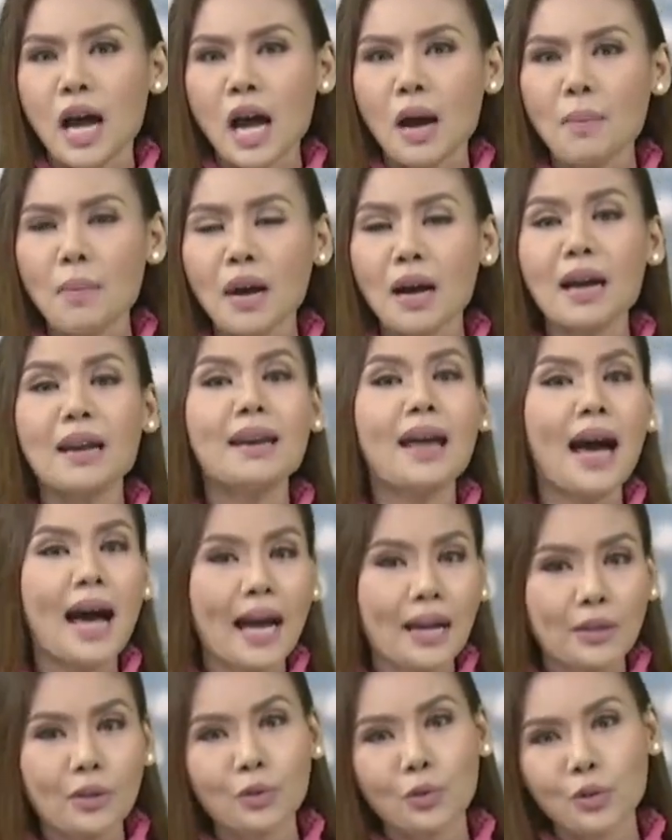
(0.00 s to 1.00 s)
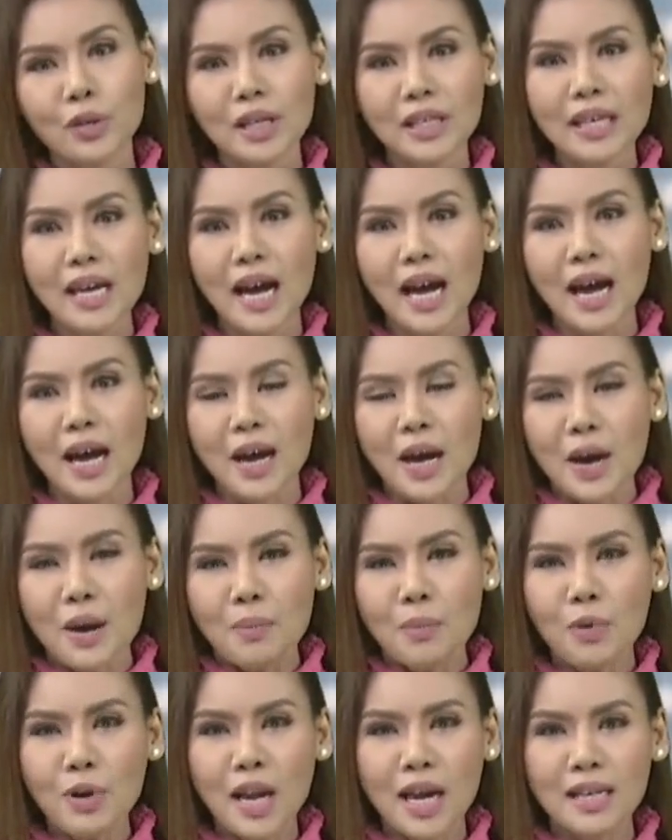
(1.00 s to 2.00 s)
ang mga natutunan niya
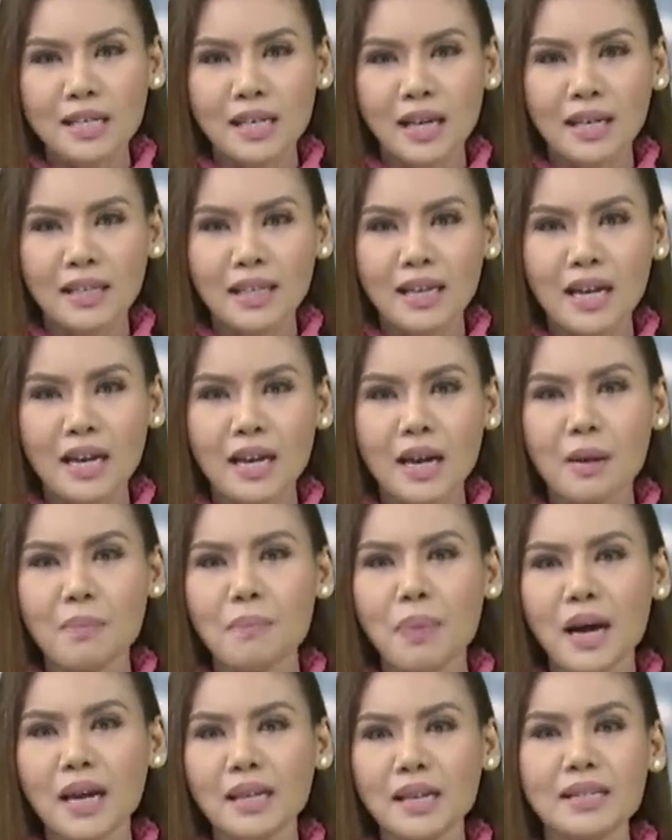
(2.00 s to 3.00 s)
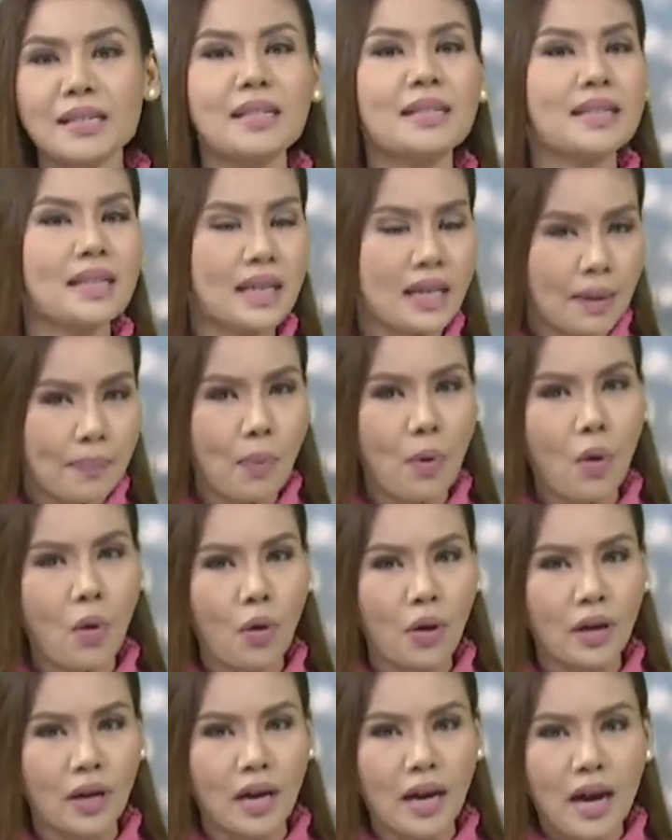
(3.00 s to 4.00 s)
mula sa kanilang kampanya sa
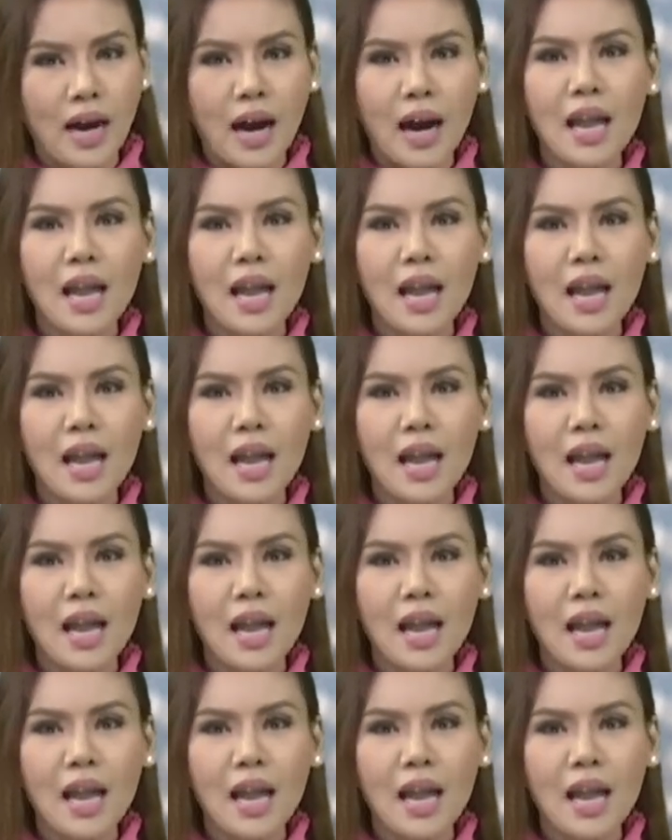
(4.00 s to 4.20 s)
Singapore.